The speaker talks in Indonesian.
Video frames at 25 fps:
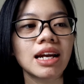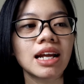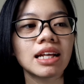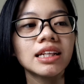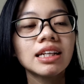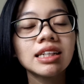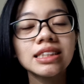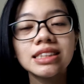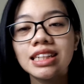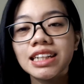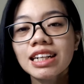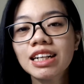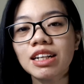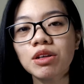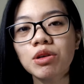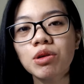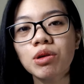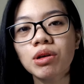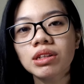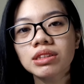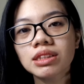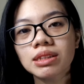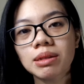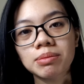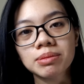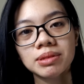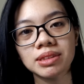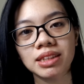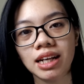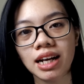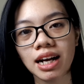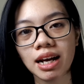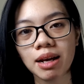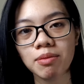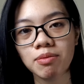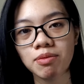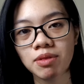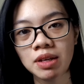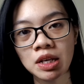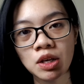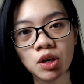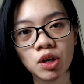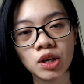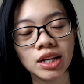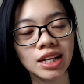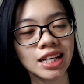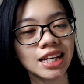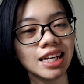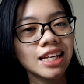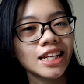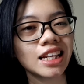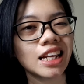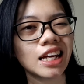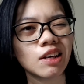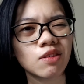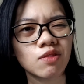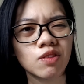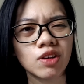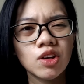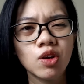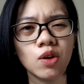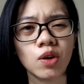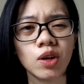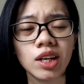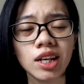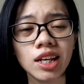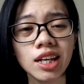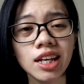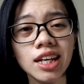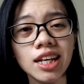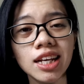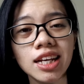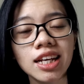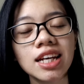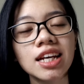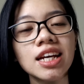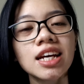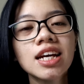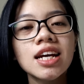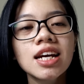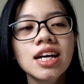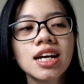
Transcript: datang ke channel gue subscribe video ini, like video ini,